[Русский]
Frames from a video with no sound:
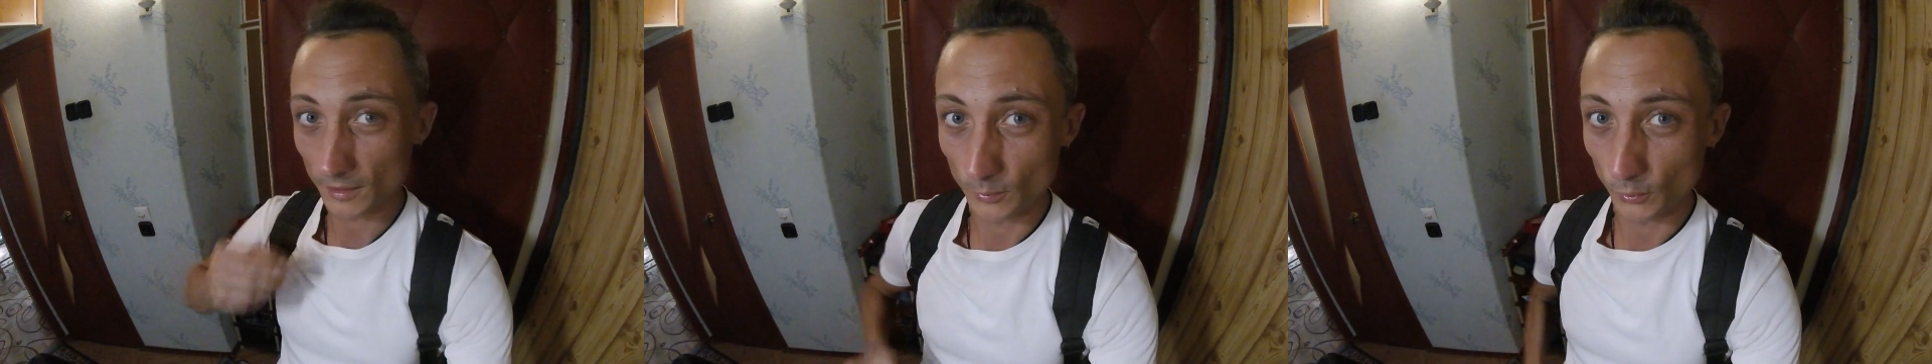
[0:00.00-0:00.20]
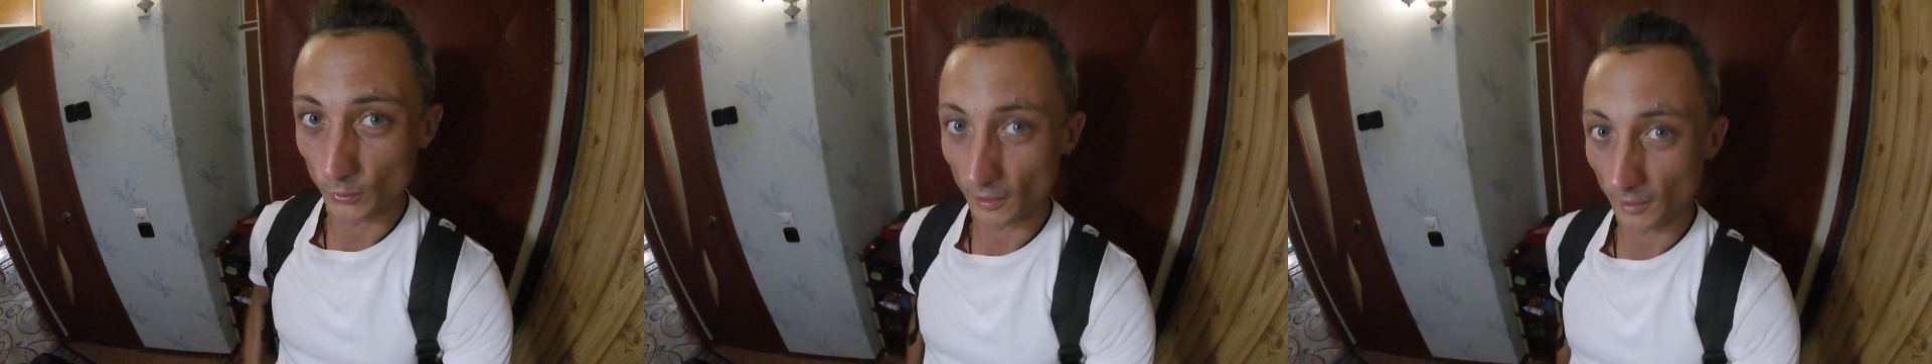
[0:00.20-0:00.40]

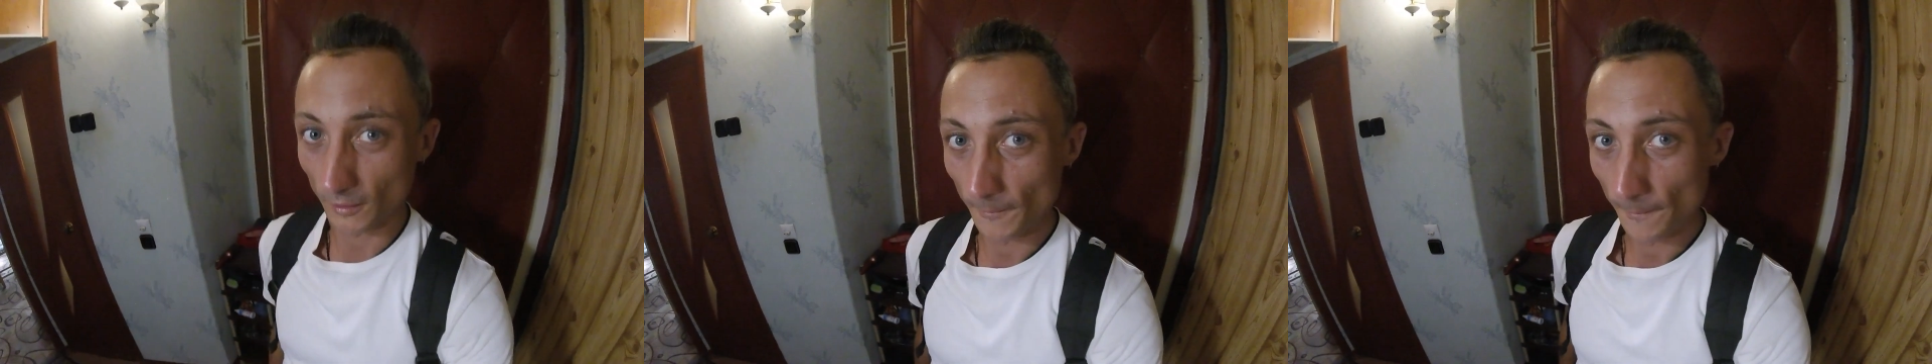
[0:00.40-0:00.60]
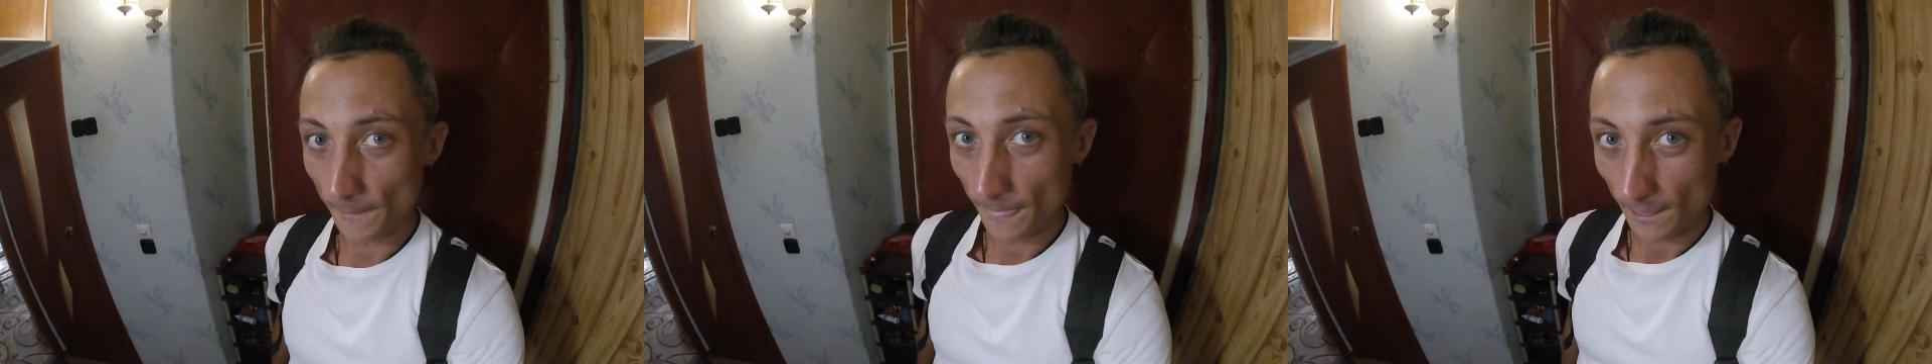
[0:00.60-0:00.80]
смотрит.
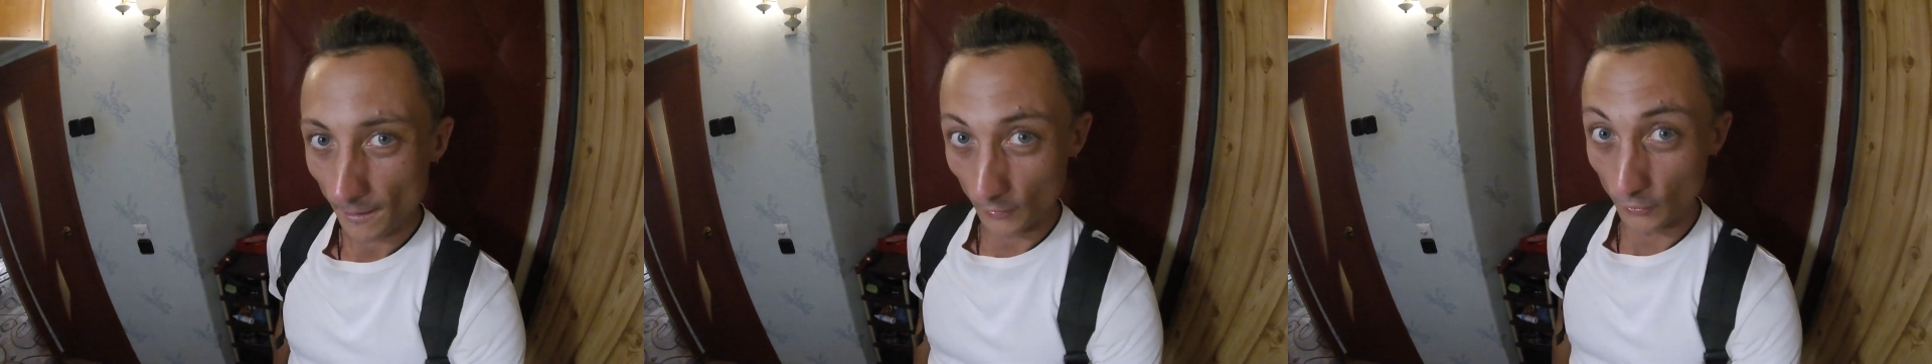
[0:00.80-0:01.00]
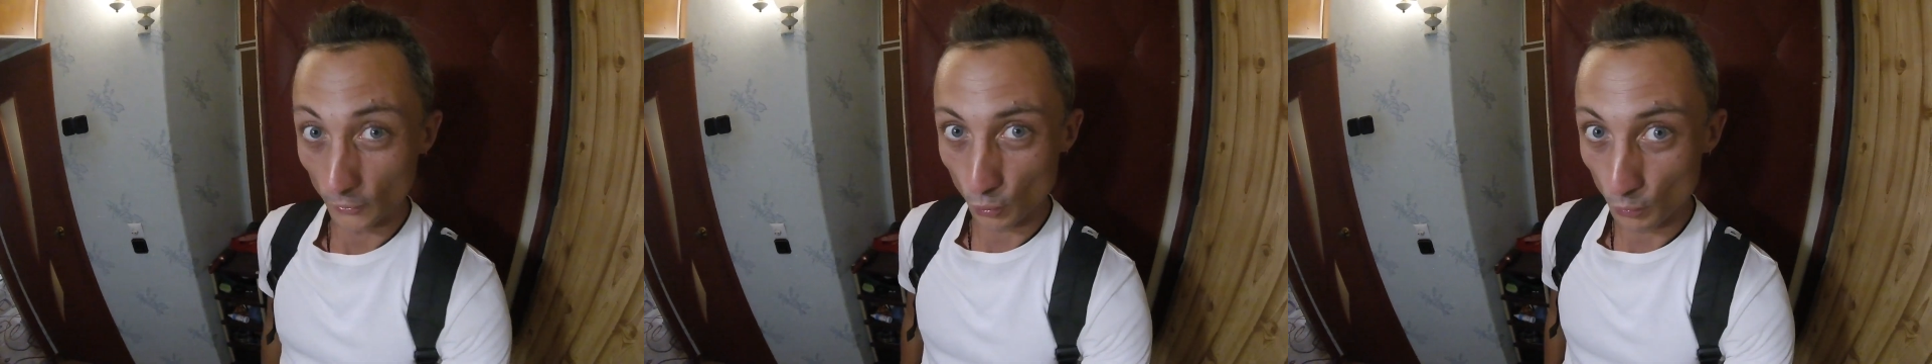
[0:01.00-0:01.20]

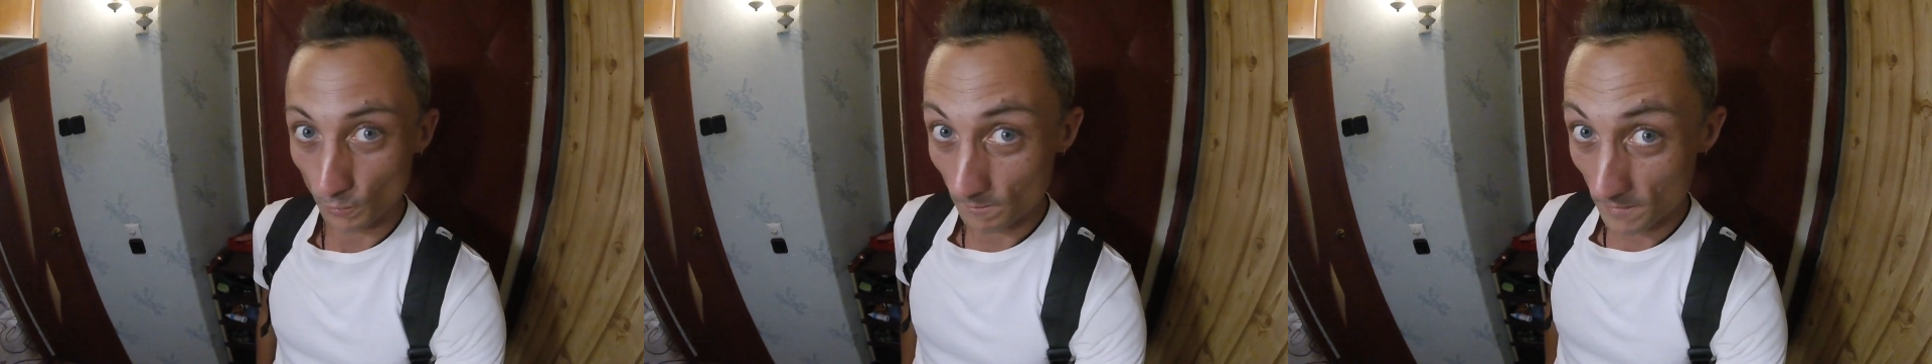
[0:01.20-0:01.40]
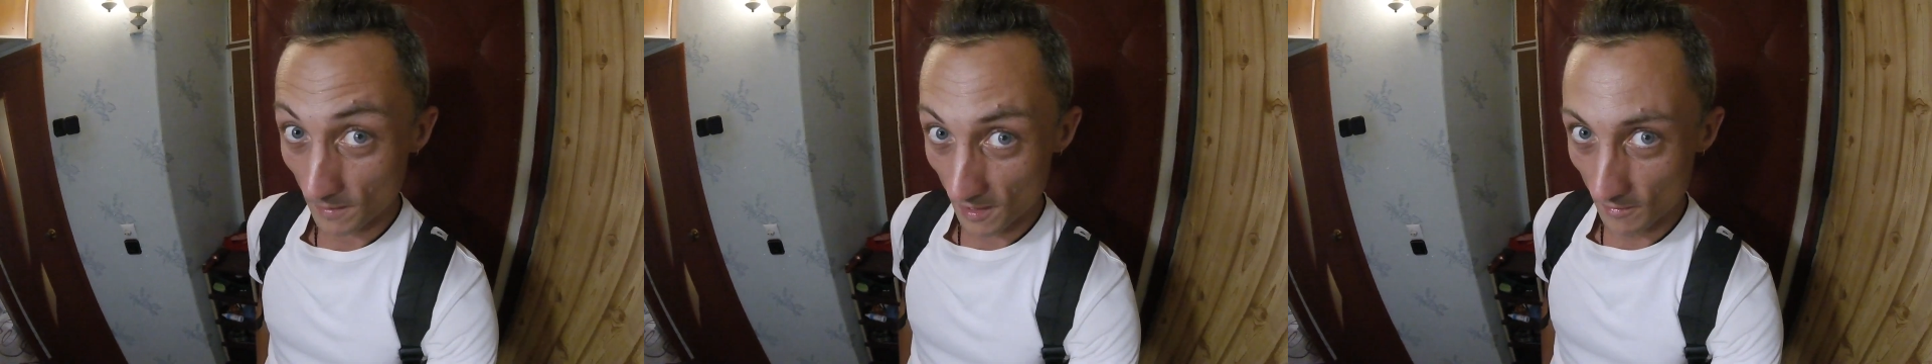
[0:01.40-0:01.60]
Говорит,
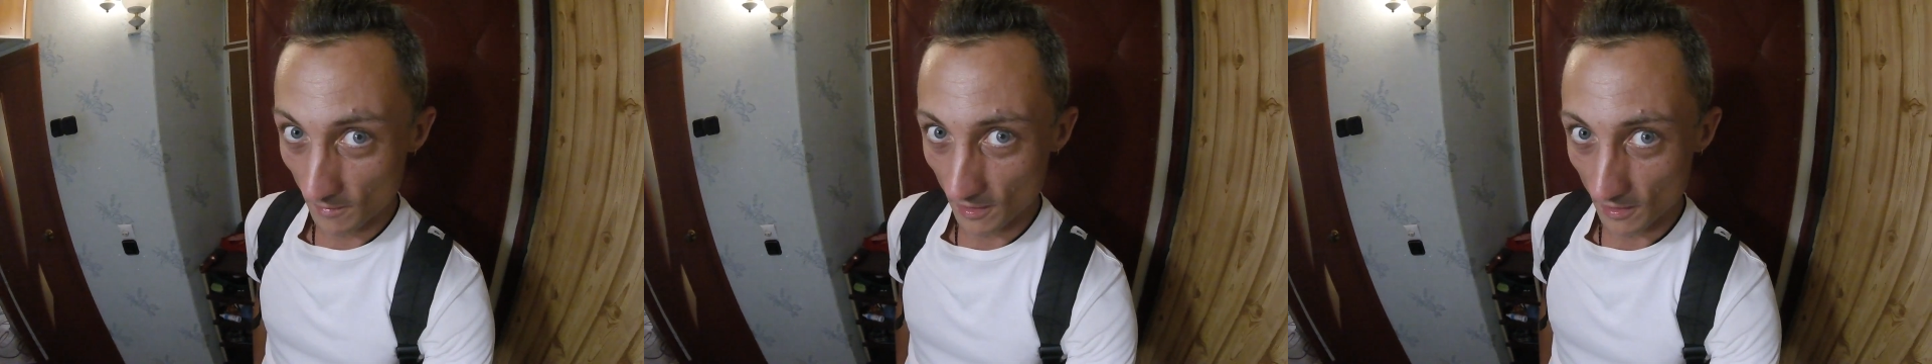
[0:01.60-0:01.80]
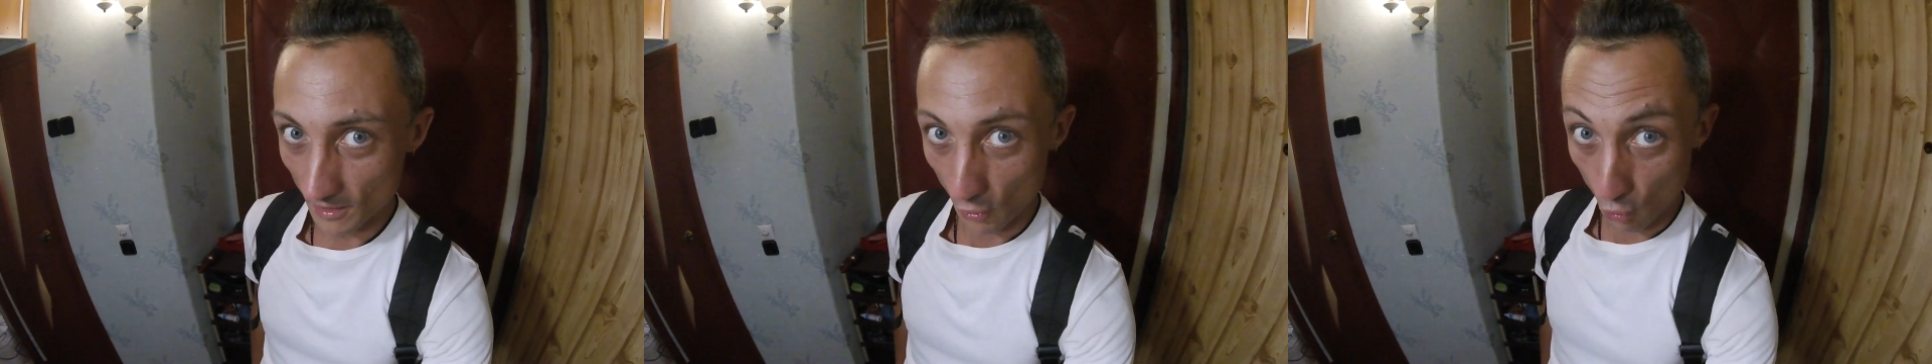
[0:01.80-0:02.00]
купи
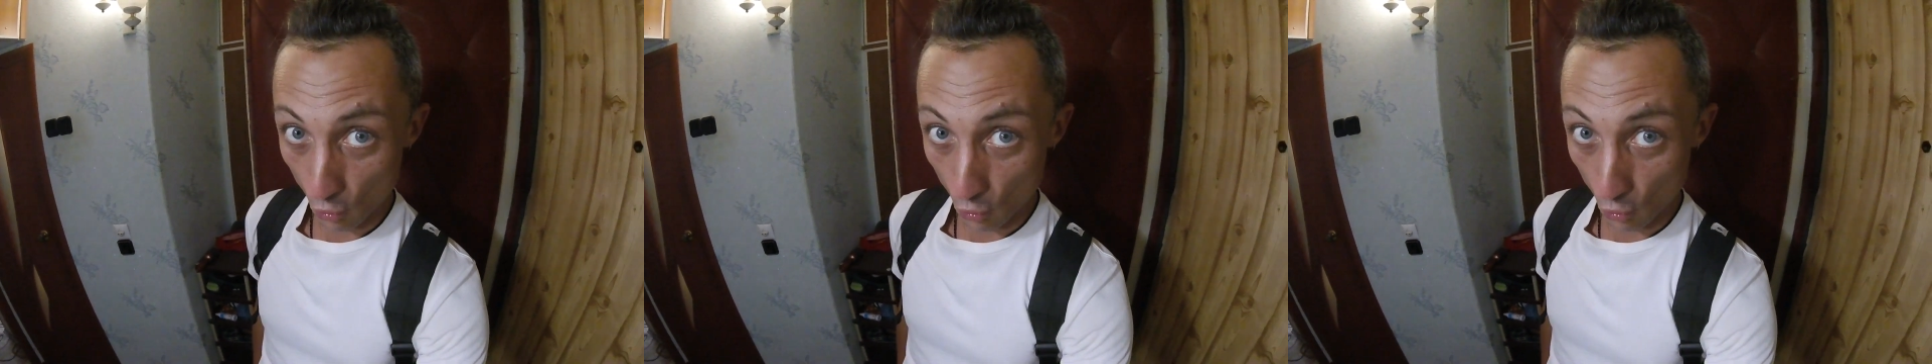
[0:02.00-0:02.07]
меня,